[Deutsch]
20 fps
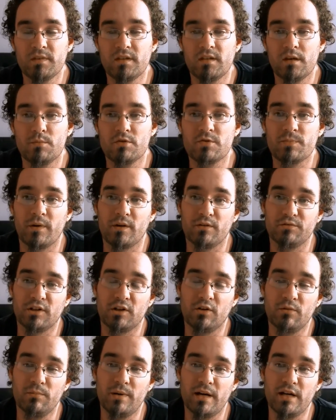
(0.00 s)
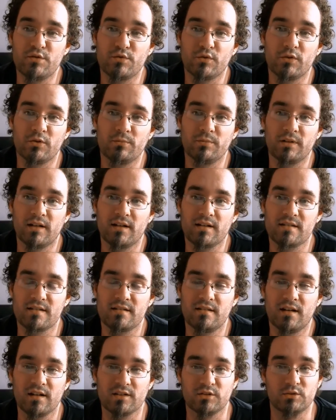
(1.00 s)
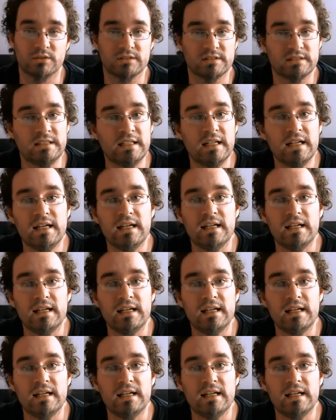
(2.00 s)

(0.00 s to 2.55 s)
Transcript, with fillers: Ihr müsst mal auf der Homepage von Tom Clarks nachgucken.